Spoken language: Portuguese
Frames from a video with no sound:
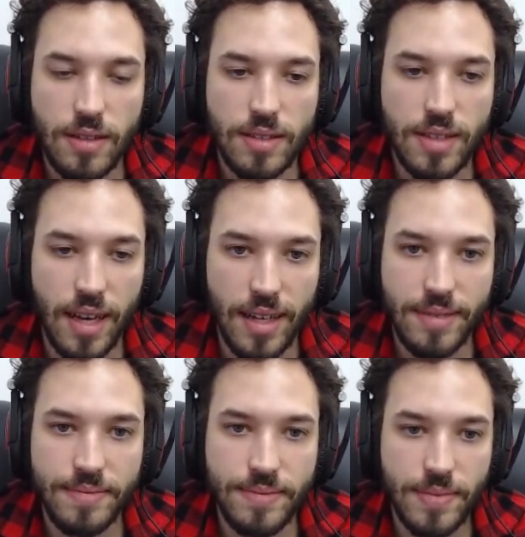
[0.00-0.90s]
Tá.
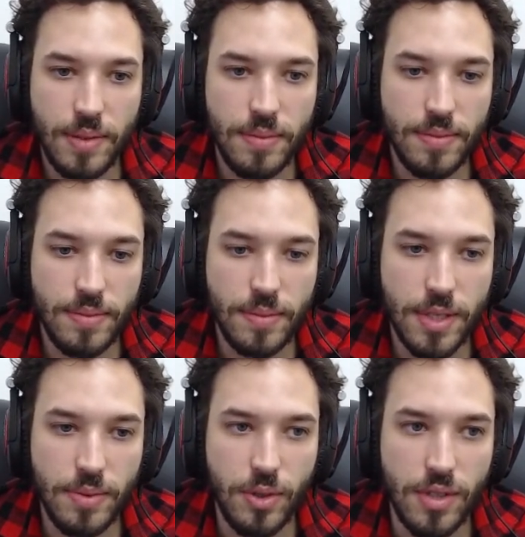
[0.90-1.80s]

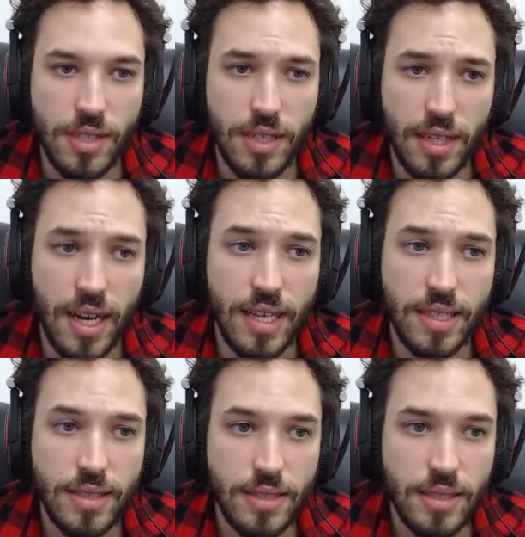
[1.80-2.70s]
Mesma coisa que
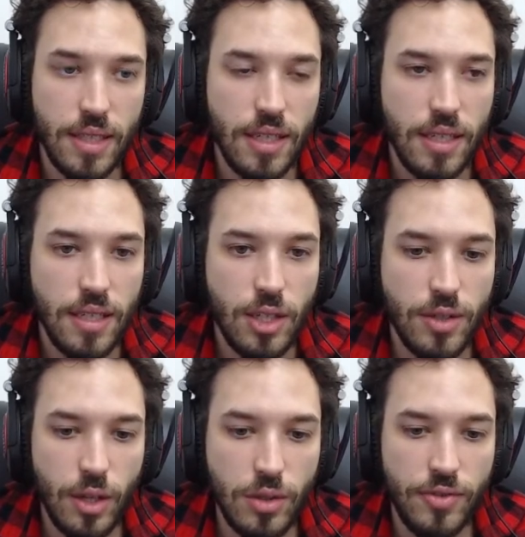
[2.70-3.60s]
nada. E eu
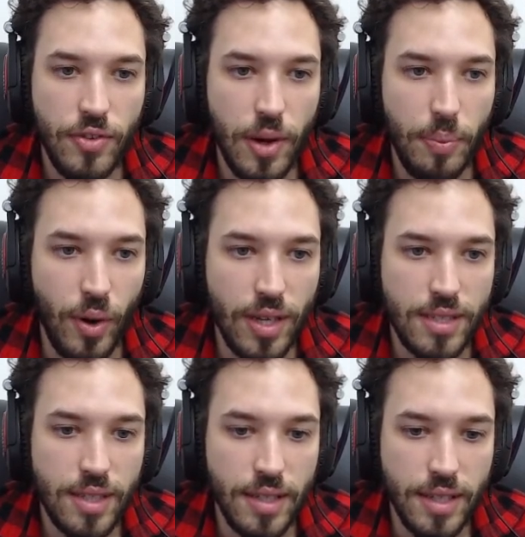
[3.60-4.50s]
tenho uns FIFA
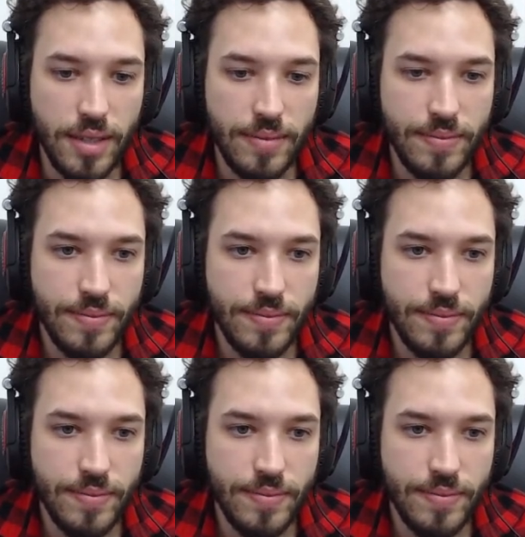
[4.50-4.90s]
Points aí.